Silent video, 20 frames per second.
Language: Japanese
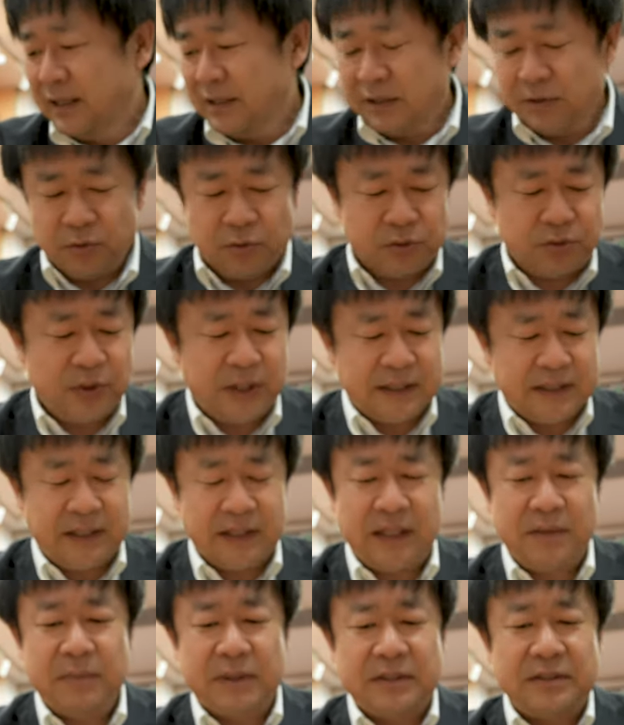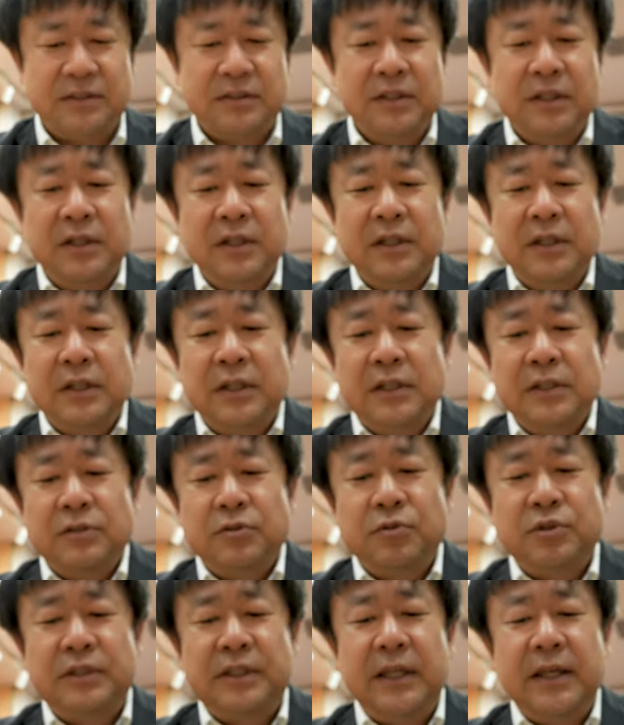のことができます
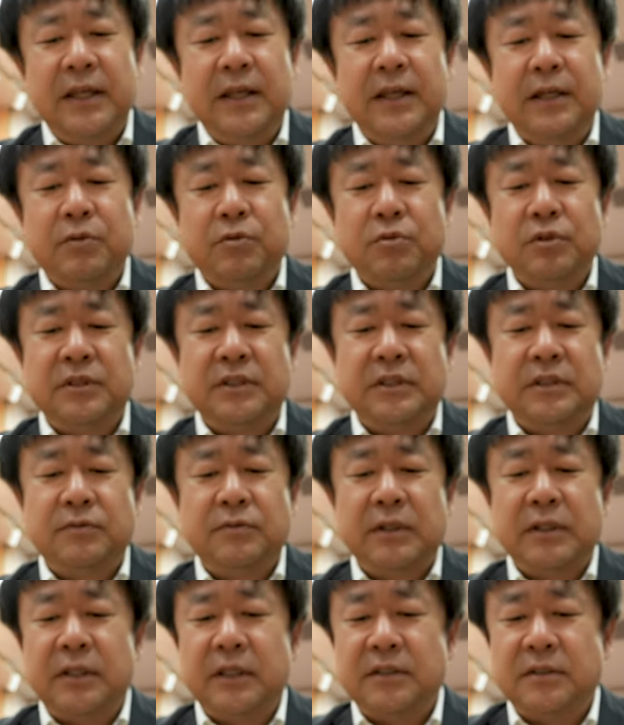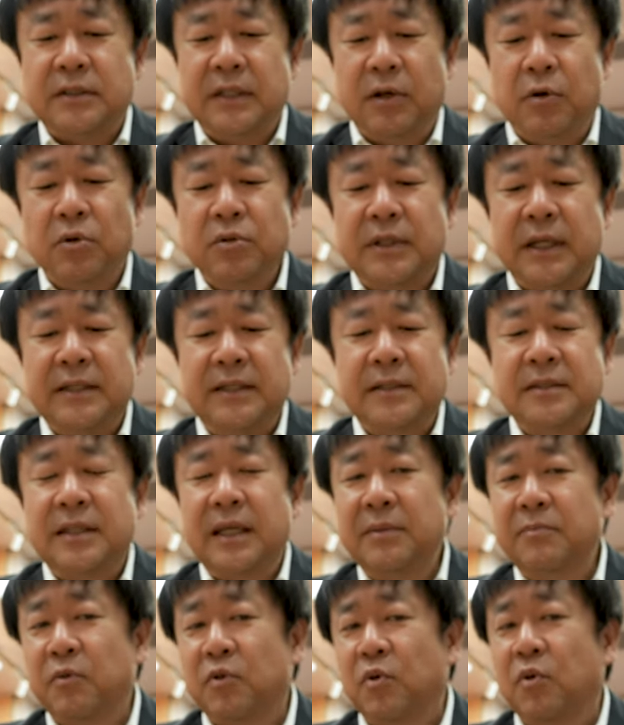そして、えーと実はですね本体
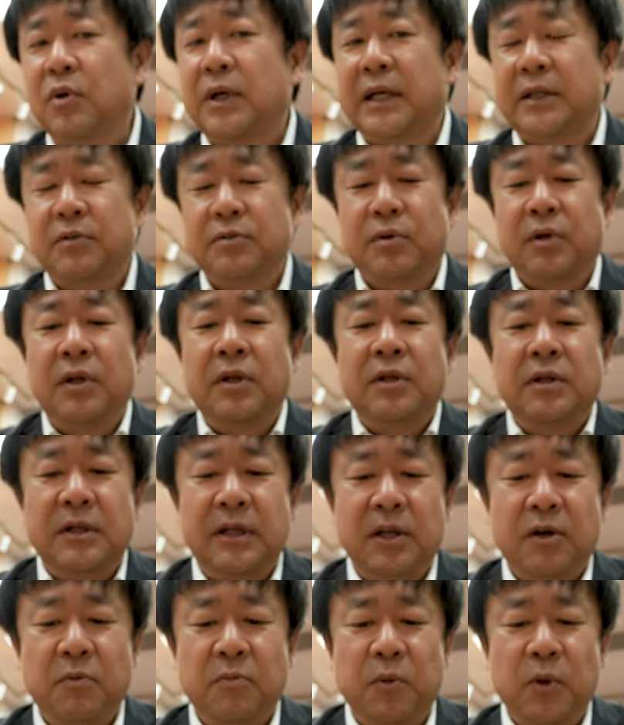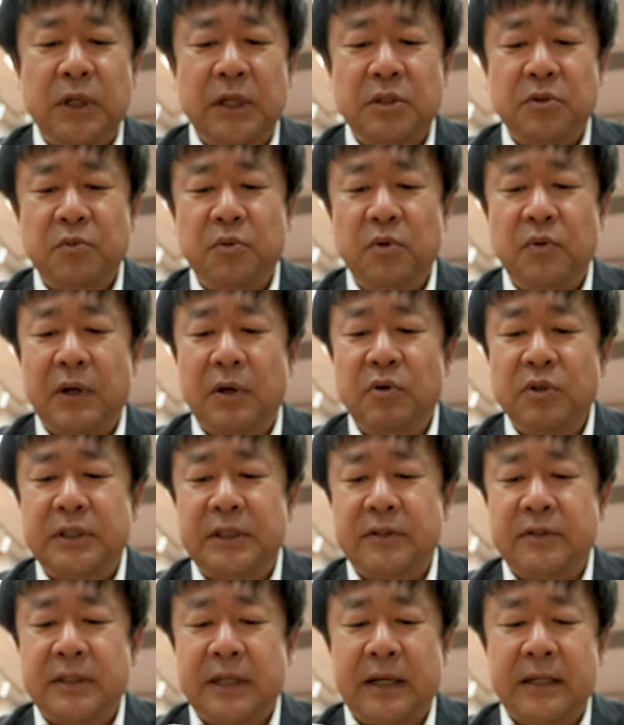デザインも今回のレオンポケット4は大
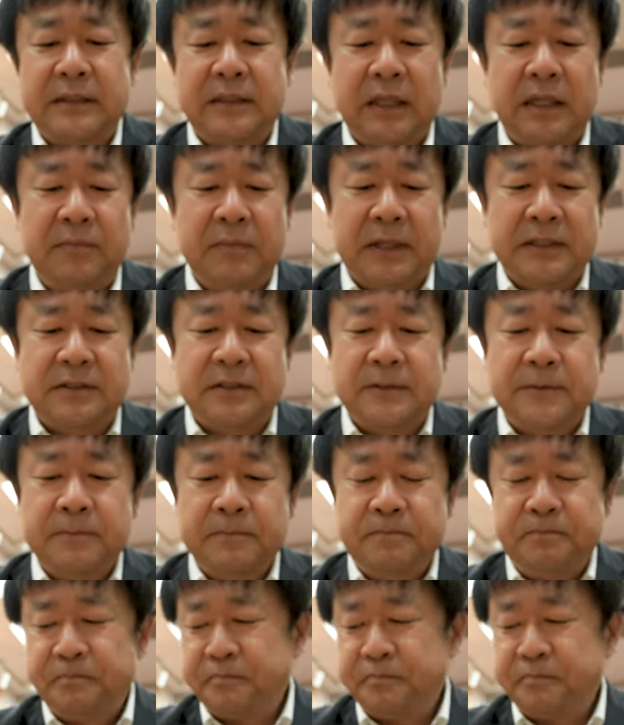きく変わっています。